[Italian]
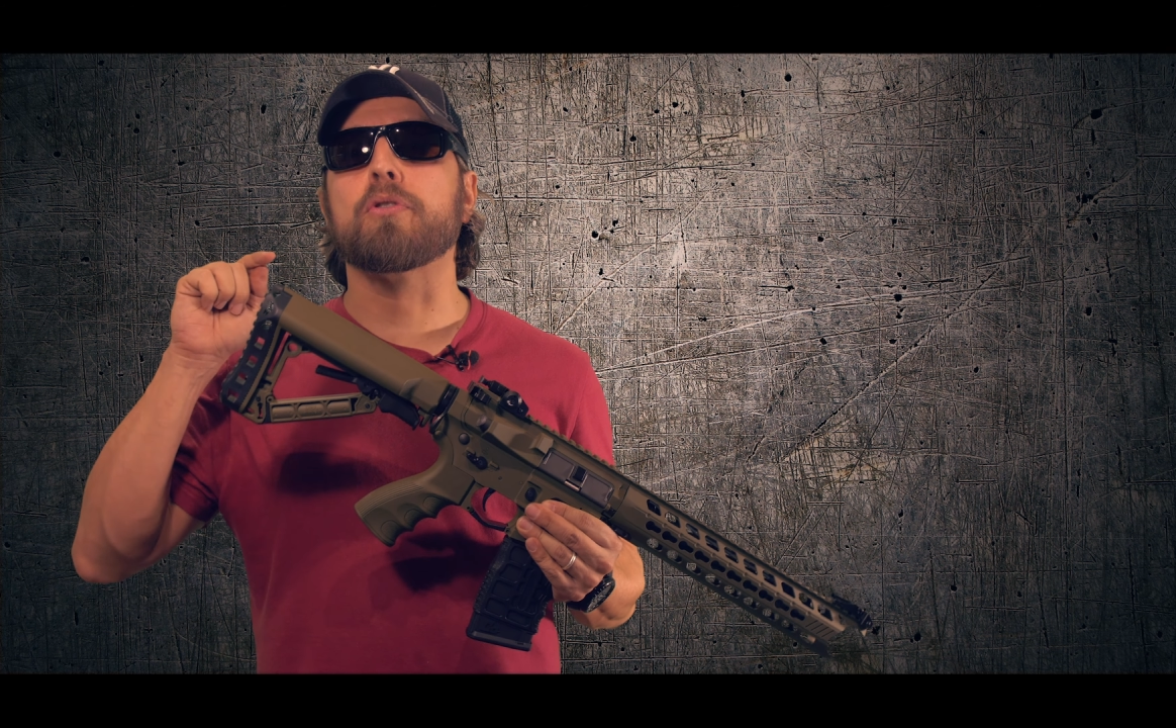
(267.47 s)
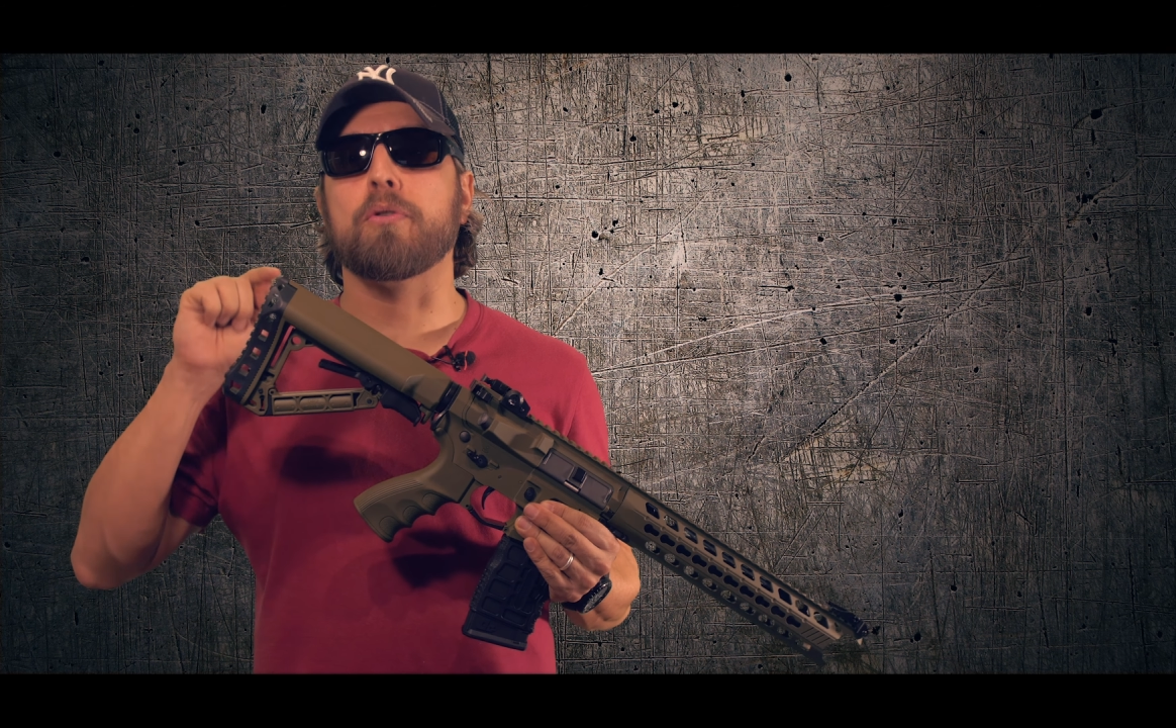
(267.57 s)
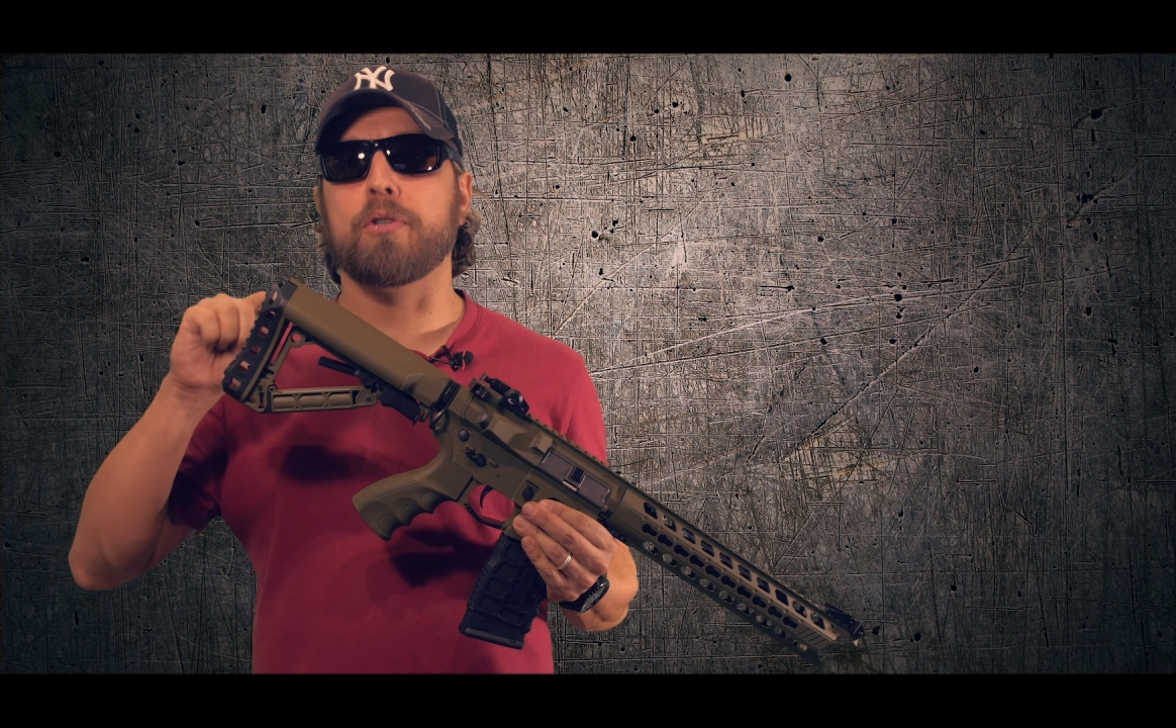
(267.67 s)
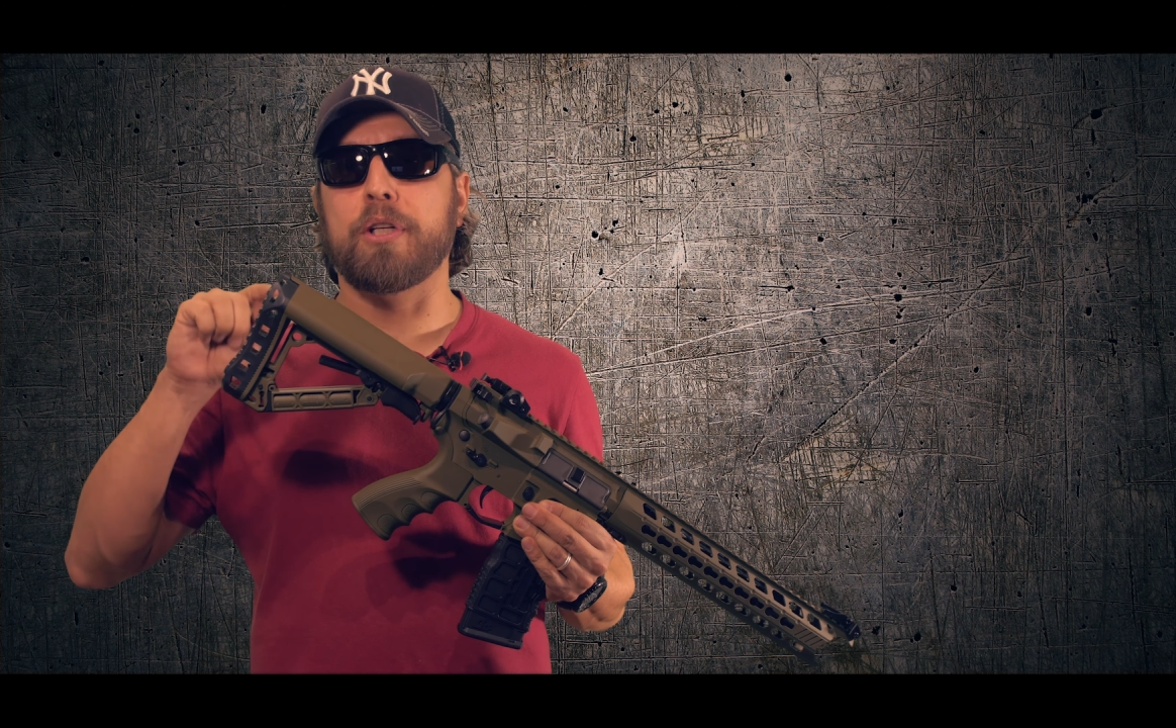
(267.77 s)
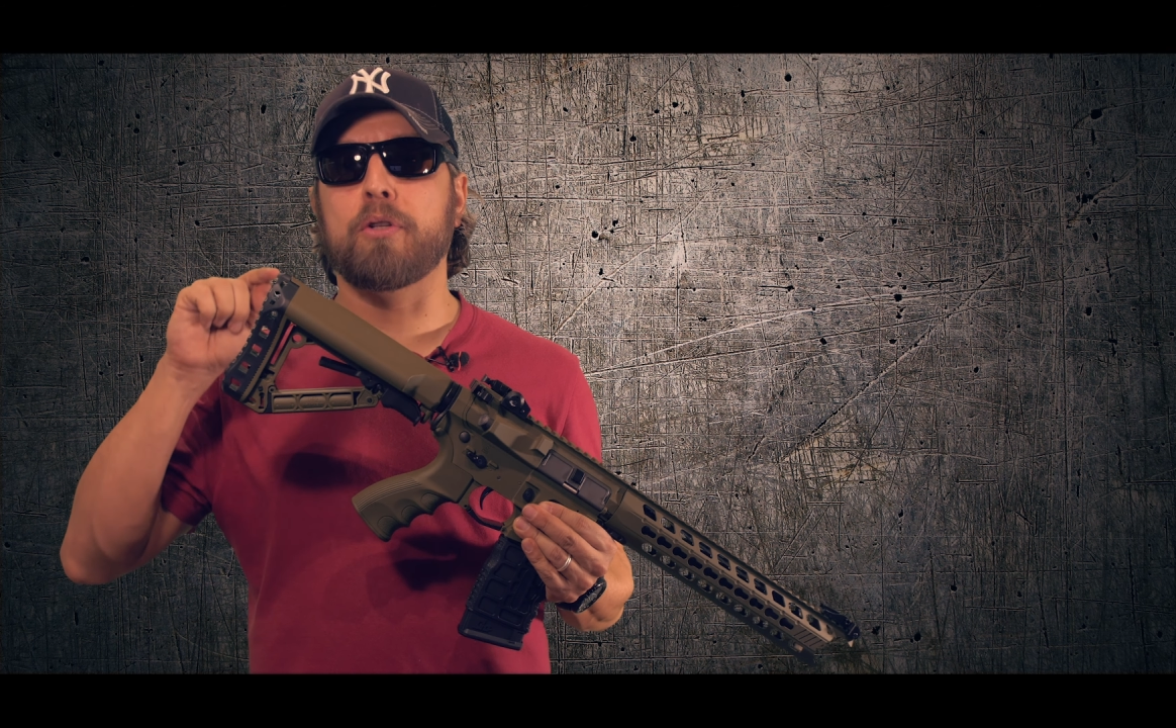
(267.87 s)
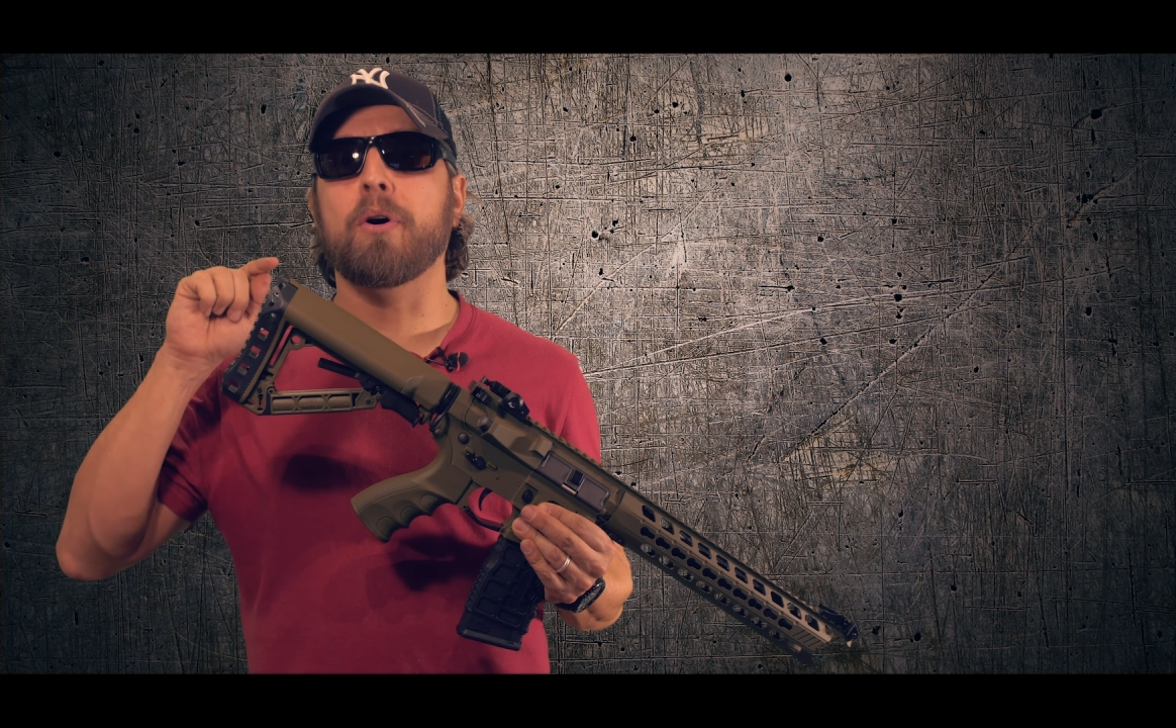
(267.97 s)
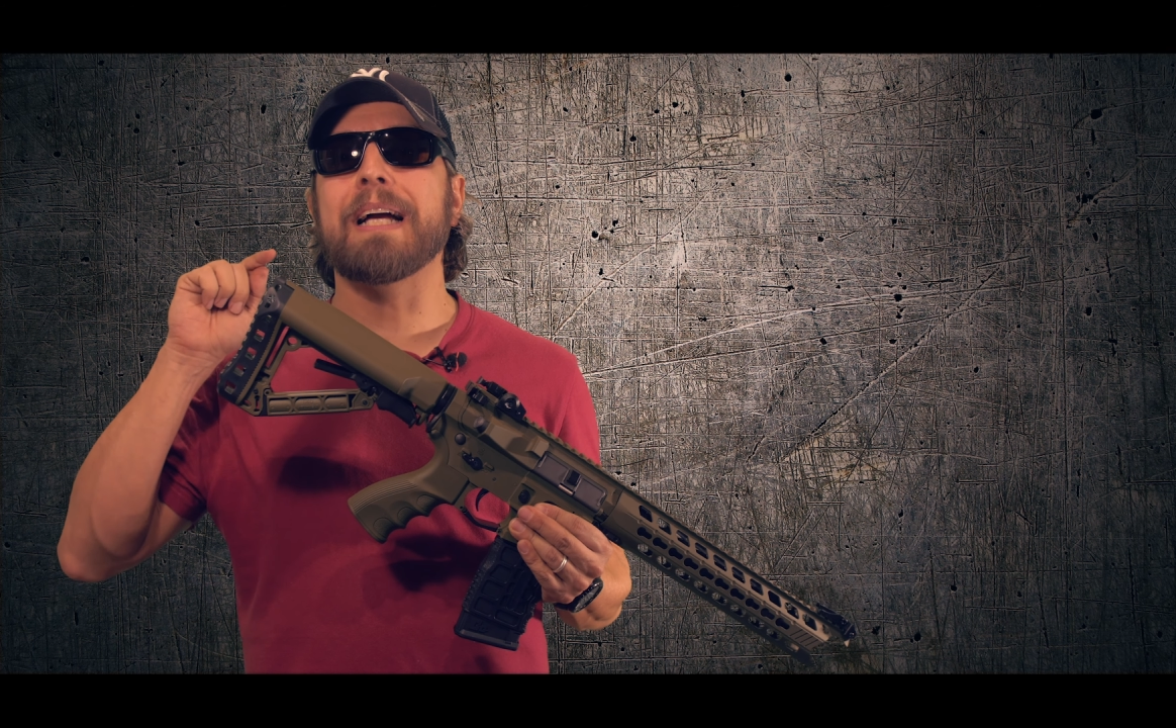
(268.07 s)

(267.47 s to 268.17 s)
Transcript: sono riuscito